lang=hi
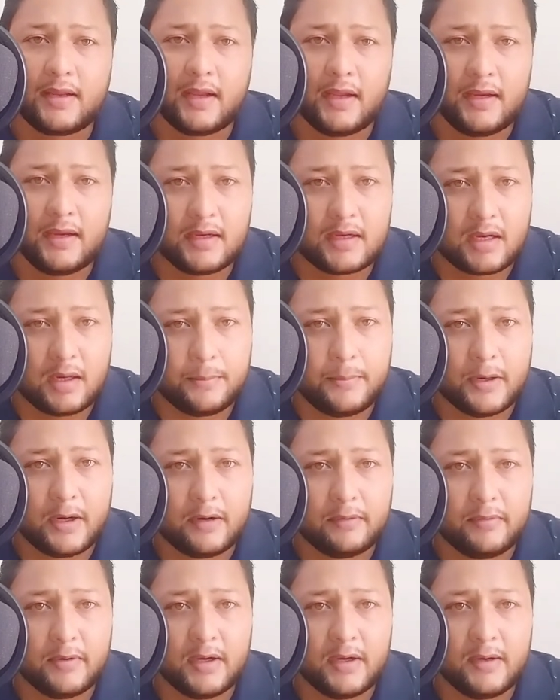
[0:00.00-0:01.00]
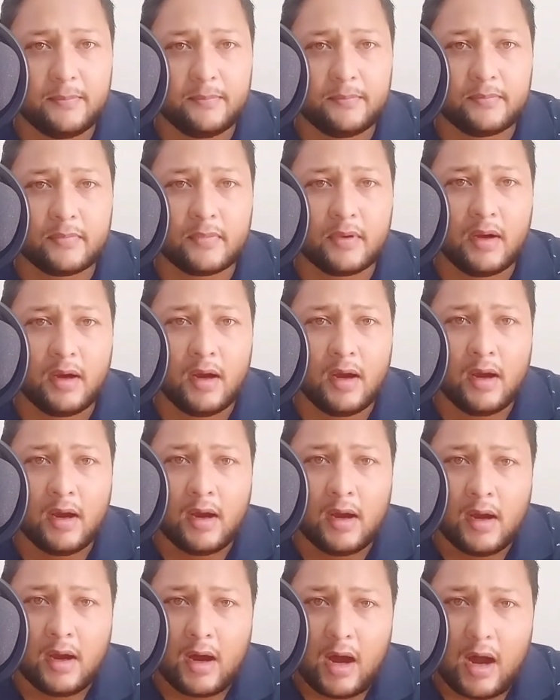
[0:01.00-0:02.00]
कहने का भाव है
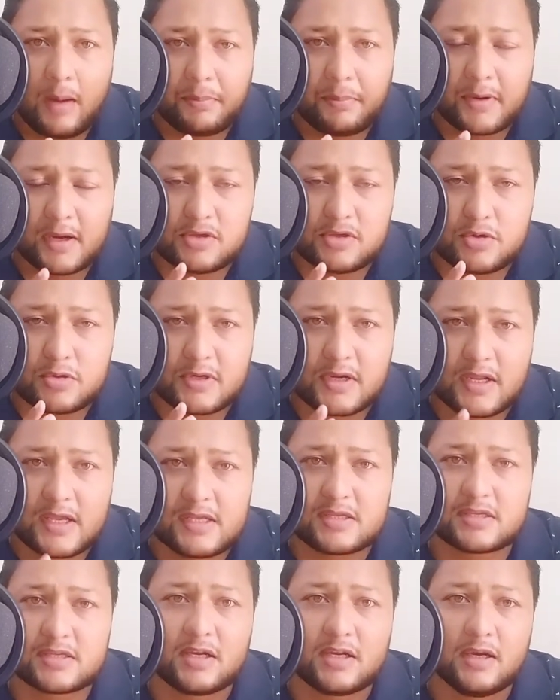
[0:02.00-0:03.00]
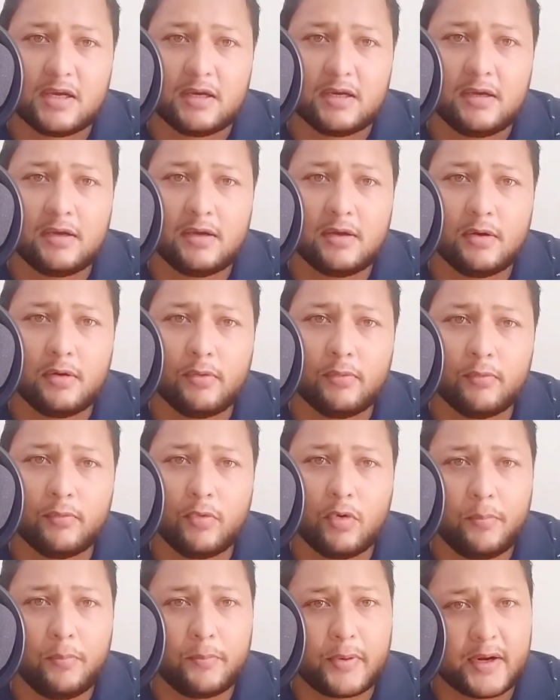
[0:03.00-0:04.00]
आपका जो टेस्ट है
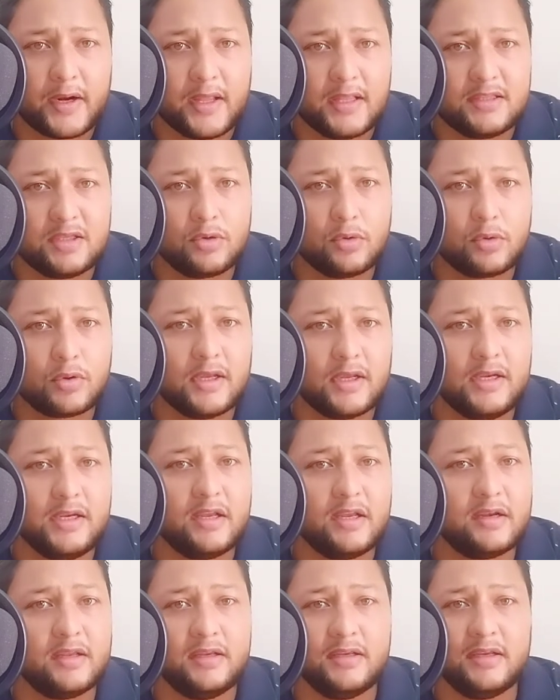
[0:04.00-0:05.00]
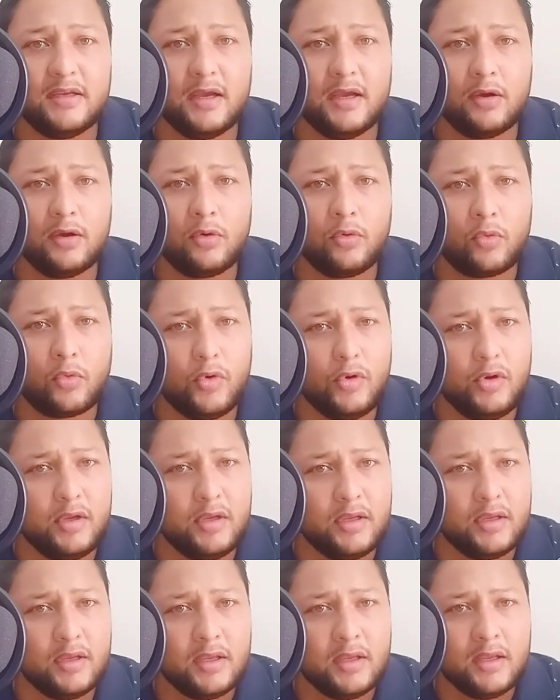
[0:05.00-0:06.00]
वो बड़े दिनों के लिए नहीं है कोई
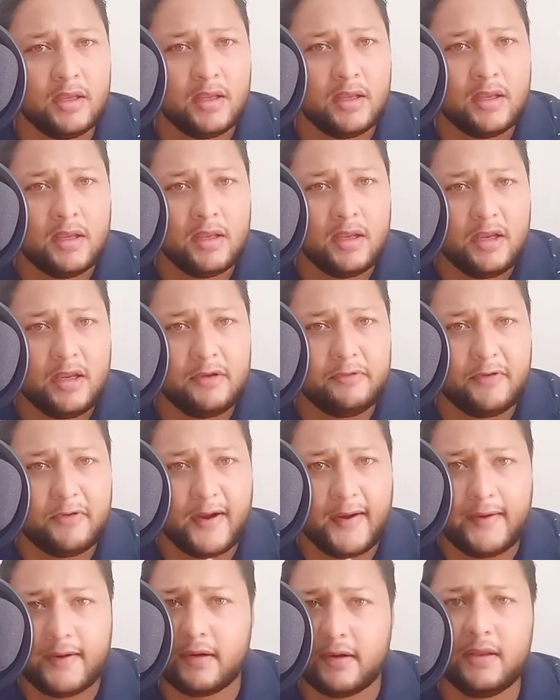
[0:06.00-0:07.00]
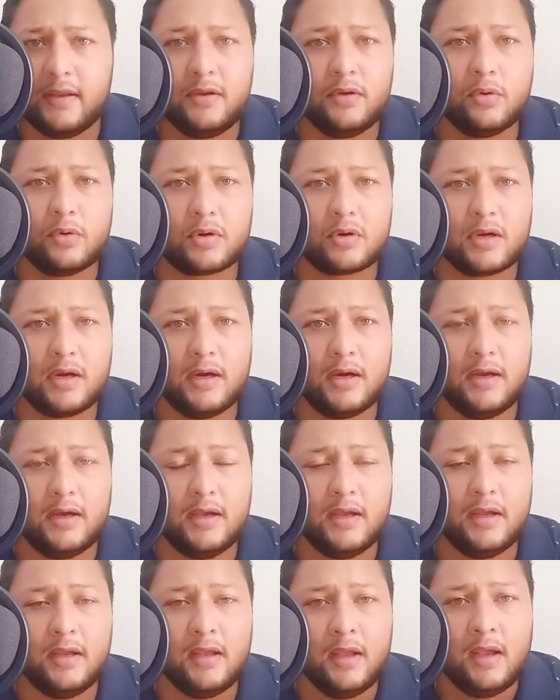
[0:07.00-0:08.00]
इवेंट नहीं हो रहा
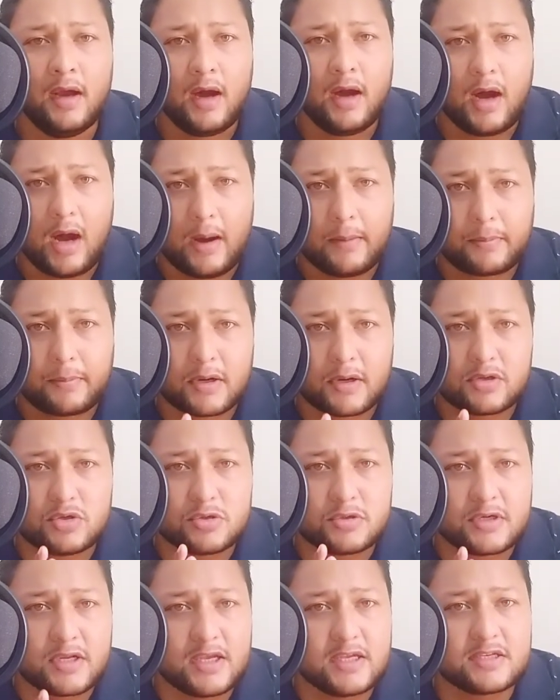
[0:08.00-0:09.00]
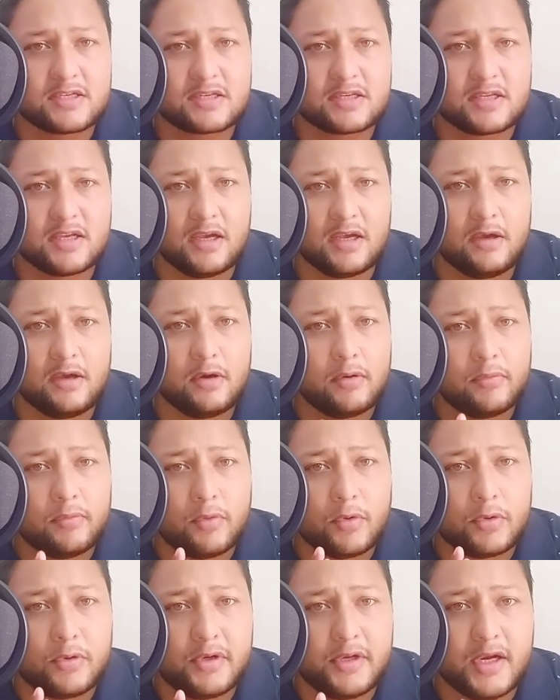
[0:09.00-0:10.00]
है आपका जो टेस्ट है
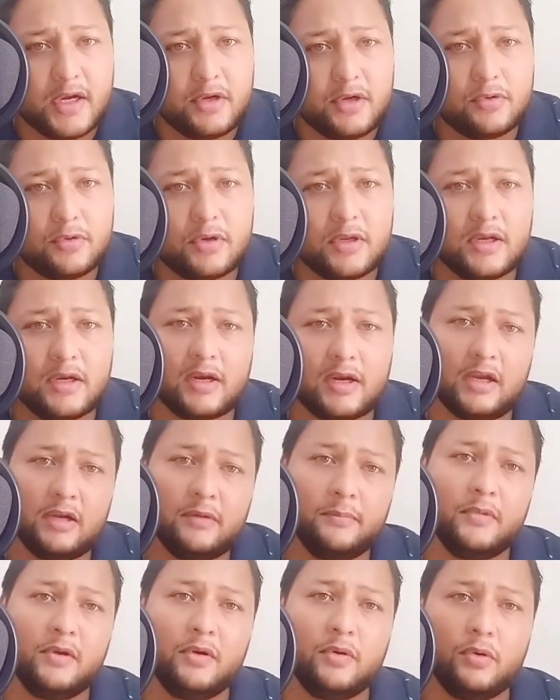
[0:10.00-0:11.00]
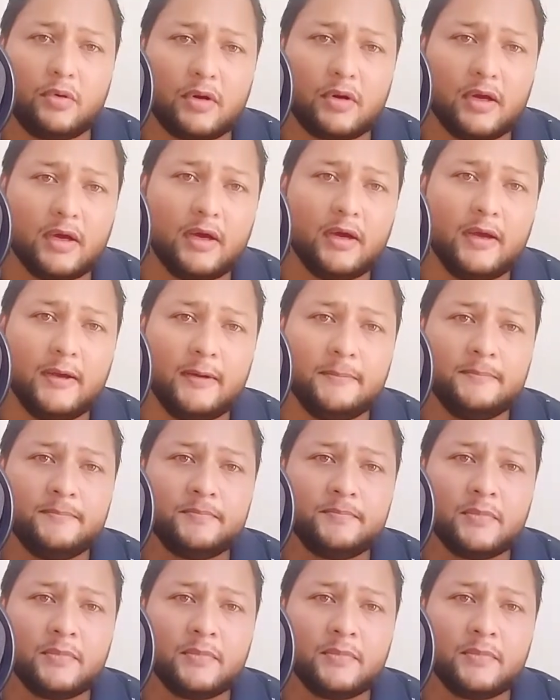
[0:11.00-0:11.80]
वो डे टू डे लाइफ में हो रहा है